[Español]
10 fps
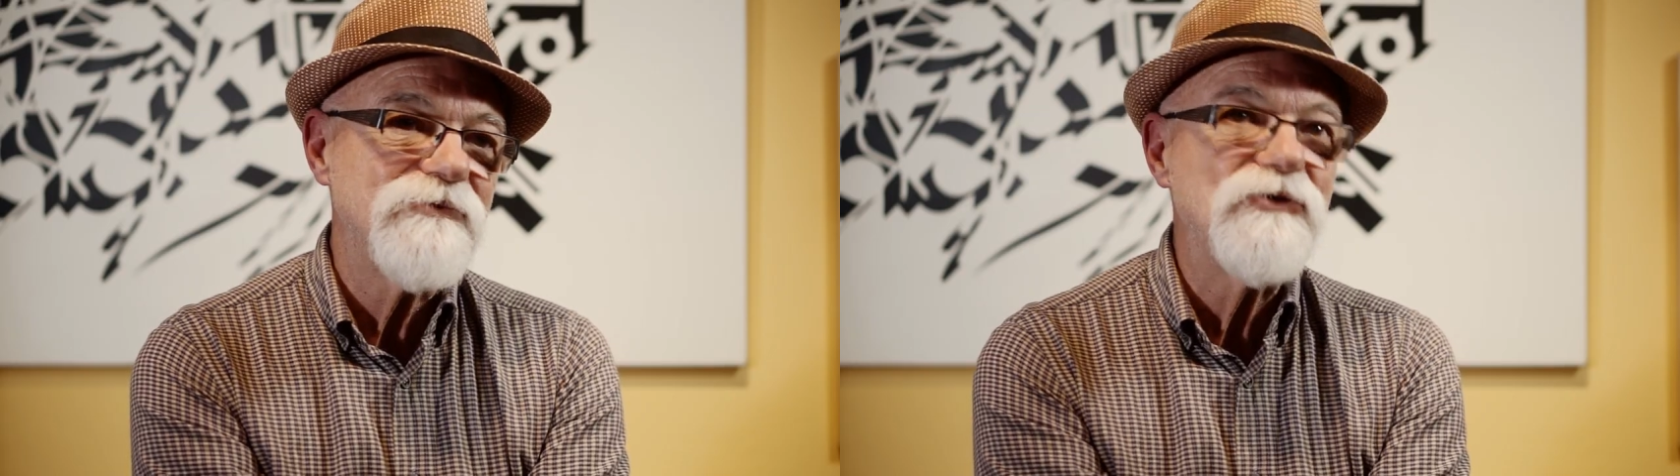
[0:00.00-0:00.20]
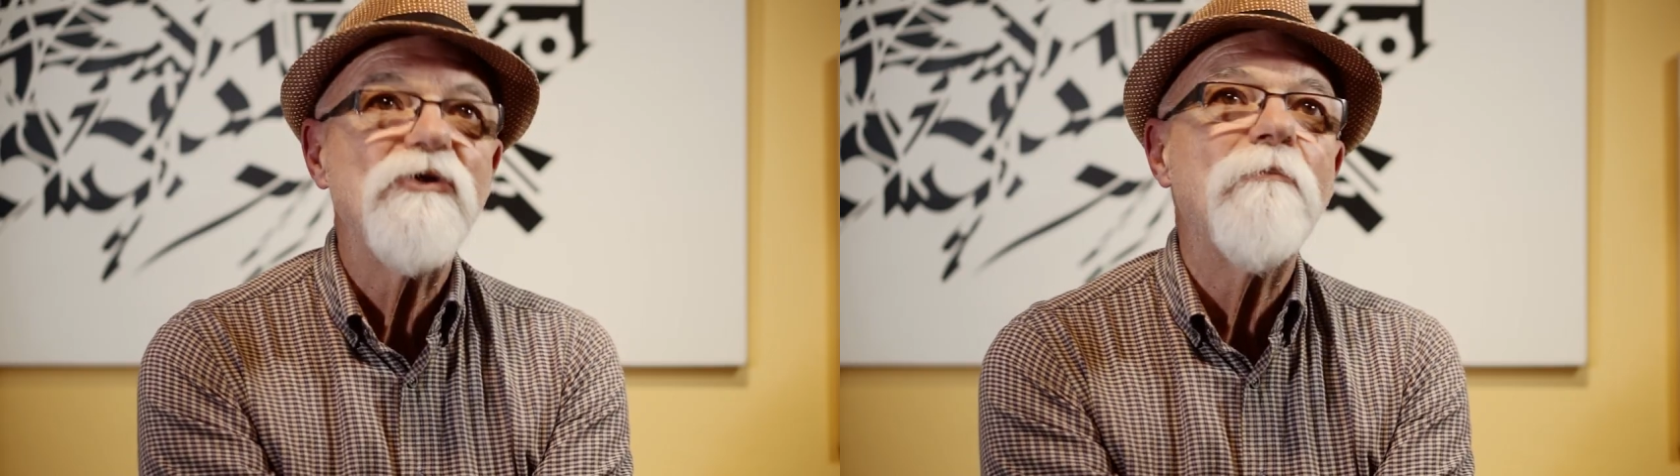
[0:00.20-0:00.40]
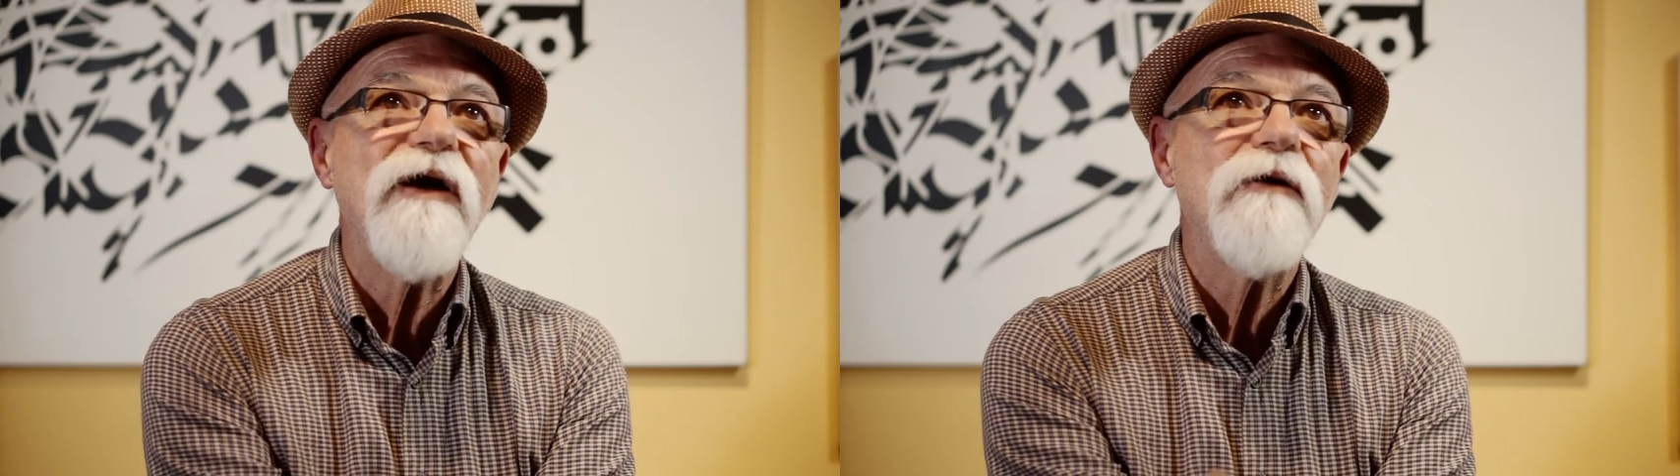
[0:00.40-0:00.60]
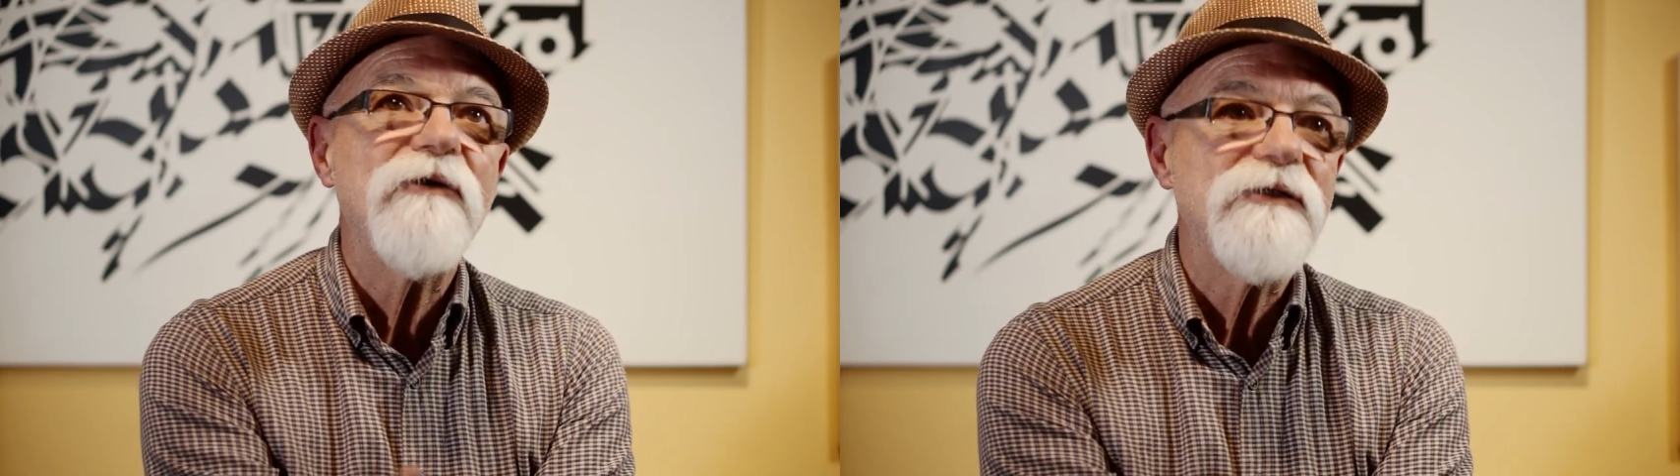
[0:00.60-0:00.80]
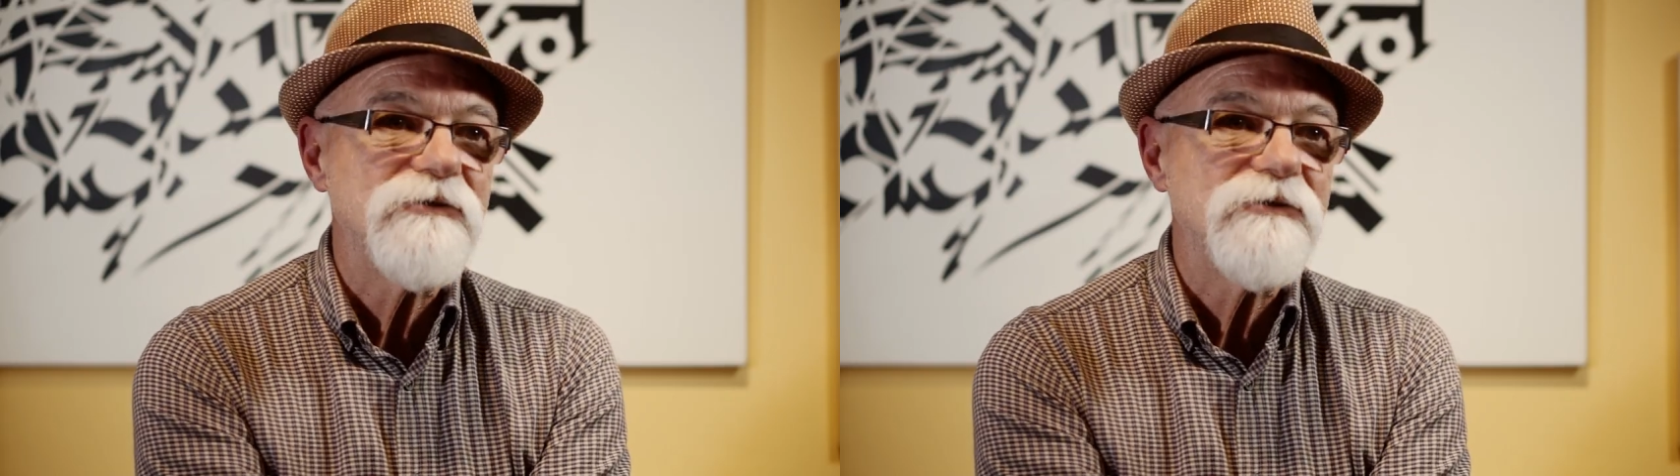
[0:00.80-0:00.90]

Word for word: Y uno paga por